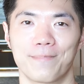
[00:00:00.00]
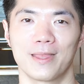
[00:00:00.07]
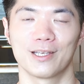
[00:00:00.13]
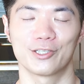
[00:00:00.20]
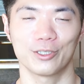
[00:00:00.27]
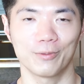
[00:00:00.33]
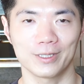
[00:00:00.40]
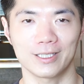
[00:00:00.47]

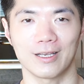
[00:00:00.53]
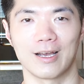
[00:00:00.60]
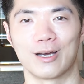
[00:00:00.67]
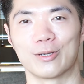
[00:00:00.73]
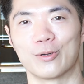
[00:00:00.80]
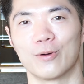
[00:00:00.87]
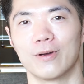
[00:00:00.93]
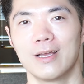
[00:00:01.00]
すいません、
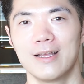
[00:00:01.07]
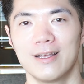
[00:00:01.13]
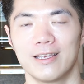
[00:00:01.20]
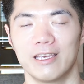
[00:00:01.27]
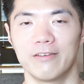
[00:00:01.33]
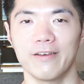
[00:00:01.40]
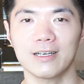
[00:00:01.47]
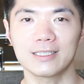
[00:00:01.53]

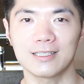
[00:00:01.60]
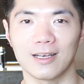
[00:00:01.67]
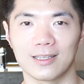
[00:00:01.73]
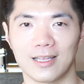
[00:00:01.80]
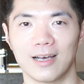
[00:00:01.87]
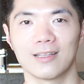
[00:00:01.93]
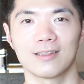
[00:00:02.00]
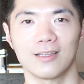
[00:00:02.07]
イフェクサー
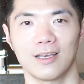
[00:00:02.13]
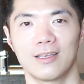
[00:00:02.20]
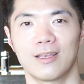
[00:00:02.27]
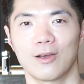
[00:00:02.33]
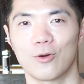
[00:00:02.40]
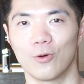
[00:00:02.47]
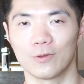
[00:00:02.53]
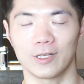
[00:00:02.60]
単体で
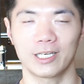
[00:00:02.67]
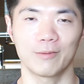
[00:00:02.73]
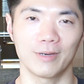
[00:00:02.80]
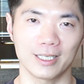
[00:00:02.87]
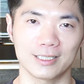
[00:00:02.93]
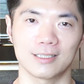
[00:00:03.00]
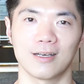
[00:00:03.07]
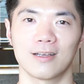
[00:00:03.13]
こうなり
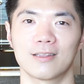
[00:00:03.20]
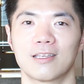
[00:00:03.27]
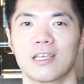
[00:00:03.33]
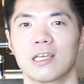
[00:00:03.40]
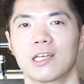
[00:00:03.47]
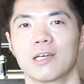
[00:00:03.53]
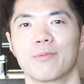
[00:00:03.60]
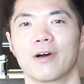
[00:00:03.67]
ましたって
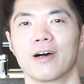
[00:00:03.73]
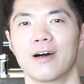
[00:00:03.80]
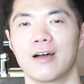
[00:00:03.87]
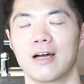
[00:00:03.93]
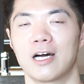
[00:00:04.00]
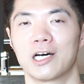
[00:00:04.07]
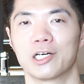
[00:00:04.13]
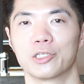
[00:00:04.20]
言えれ
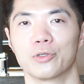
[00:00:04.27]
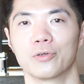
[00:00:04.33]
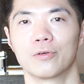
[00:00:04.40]
ば、